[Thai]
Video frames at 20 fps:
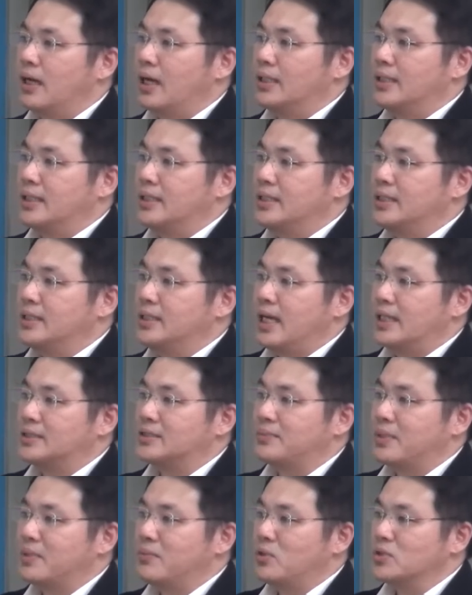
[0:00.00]
ในที่นี้อาจ
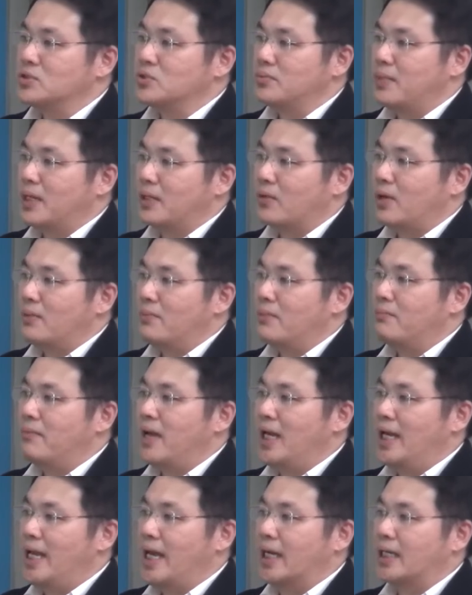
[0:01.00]
จะเป็นพวกสมบัติความเป็น
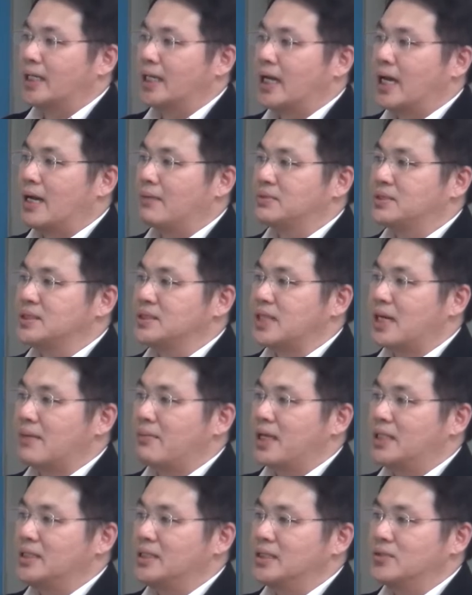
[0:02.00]
แม่เหล็กนะครับที่สา
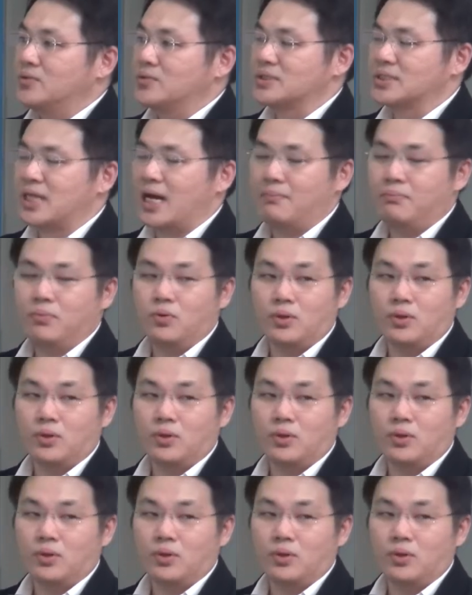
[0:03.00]
มารถที่จะดูดซับ